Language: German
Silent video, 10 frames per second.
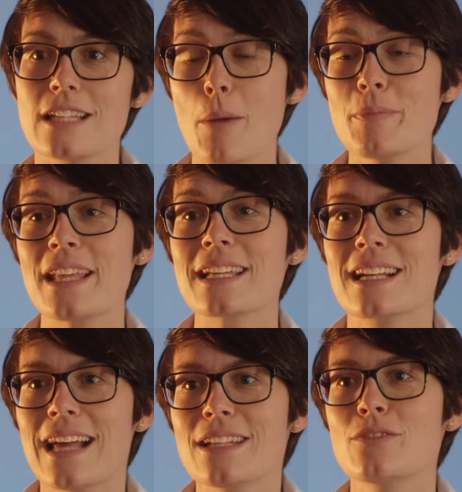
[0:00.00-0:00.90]
Sie haben einen
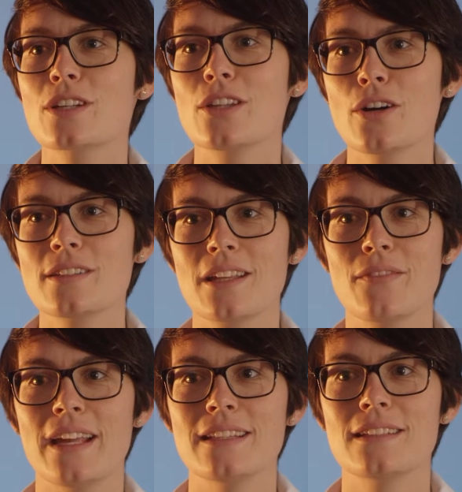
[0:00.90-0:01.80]
kleinen Verdacht
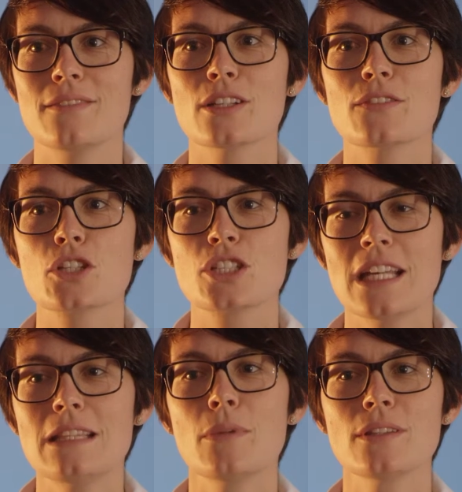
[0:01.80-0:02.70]
erwähnt. Was
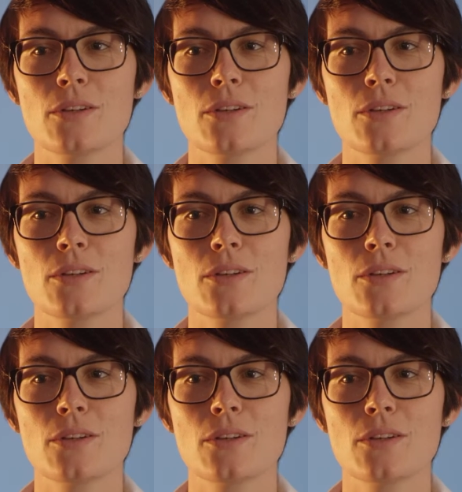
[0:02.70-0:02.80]
versteht man